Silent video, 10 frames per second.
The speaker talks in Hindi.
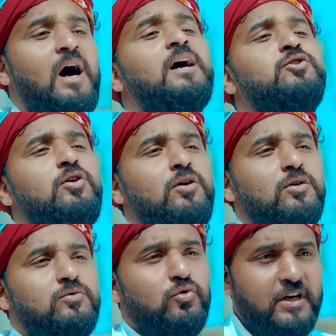हाँ तो
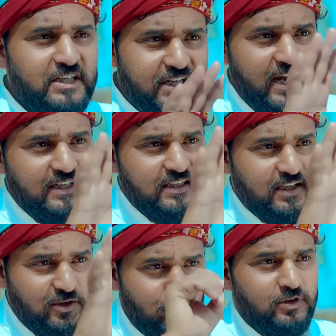तू किसी
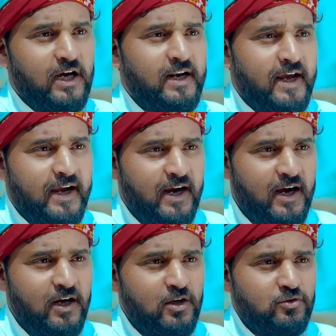रियासत का सुल्तान
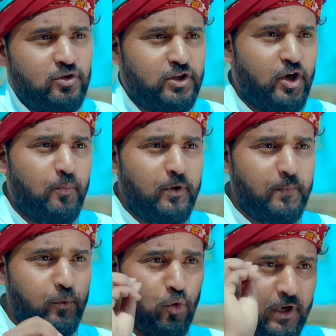आएगा तो तेरे
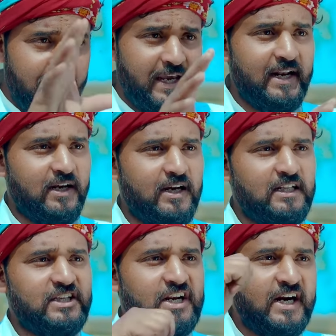ऊपर फूल घेर का
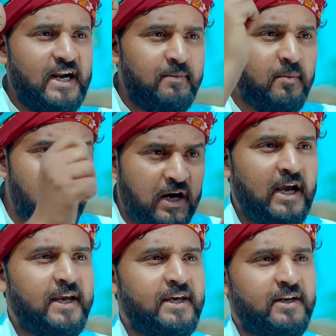या तेरे गले में
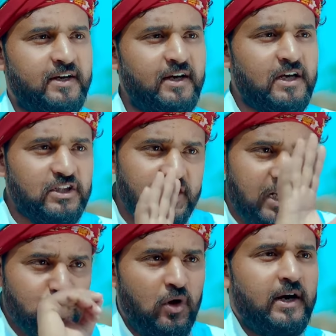माड़ा घेर का
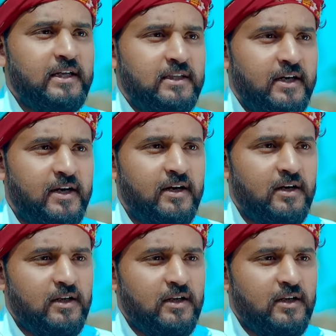तेरा स्वागत कर